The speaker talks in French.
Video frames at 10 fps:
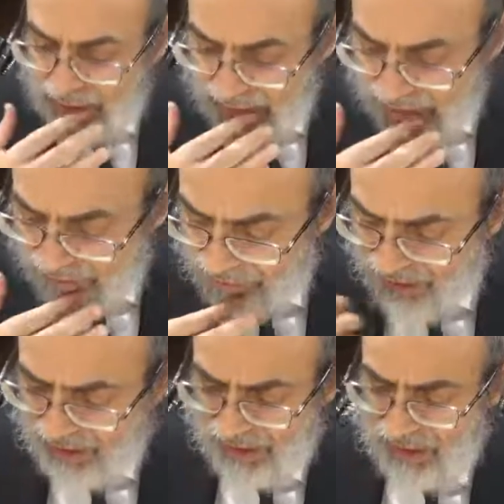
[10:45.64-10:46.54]
la
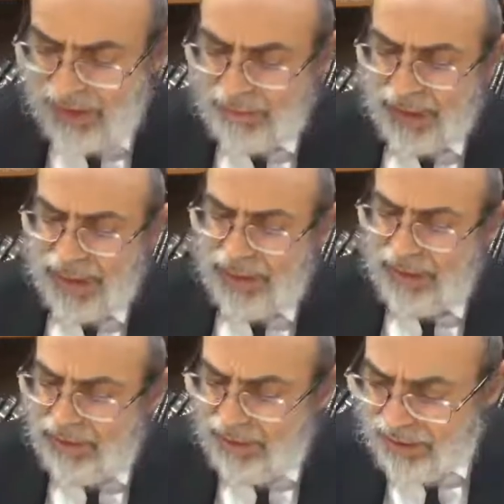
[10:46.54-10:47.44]
vie d'un animal
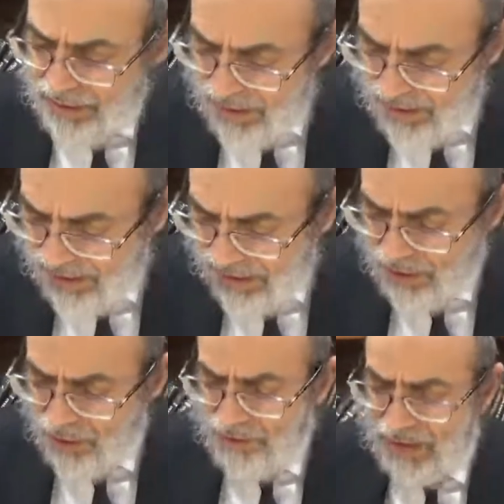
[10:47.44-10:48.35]
C'est
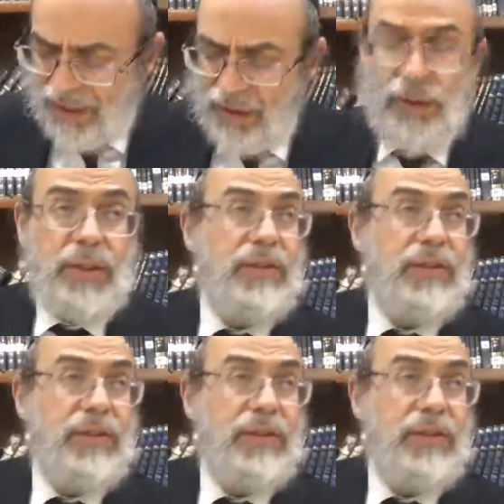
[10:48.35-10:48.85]
le fait,